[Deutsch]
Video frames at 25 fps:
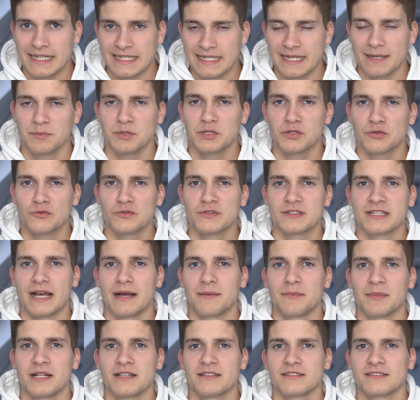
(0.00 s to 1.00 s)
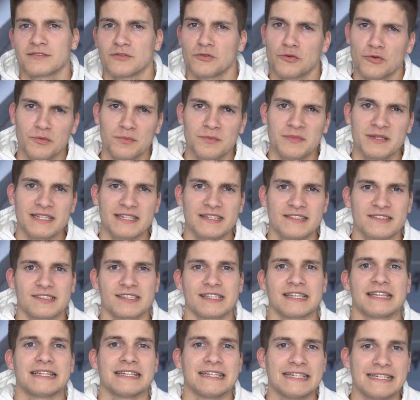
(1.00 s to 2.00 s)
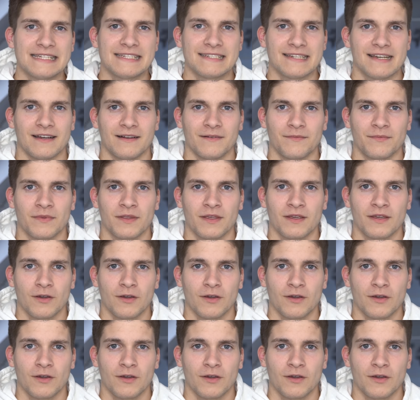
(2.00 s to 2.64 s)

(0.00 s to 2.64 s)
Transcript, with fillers: der betrug damals um die 10 Liter.